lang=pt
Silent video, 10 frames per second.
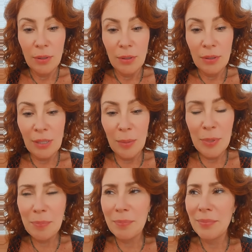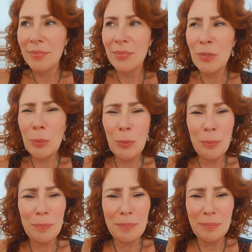Sabe? Tipo,
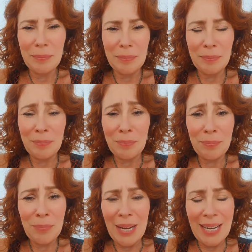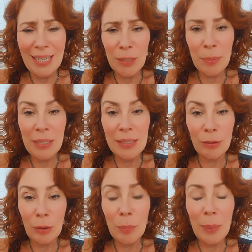para de perder seu
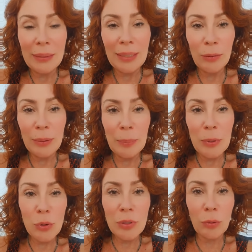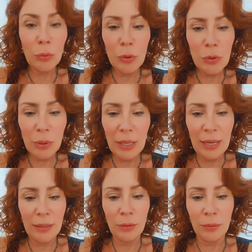tempo batendo em pessoas que estão do nosso
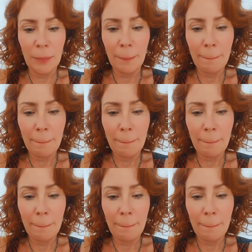lado.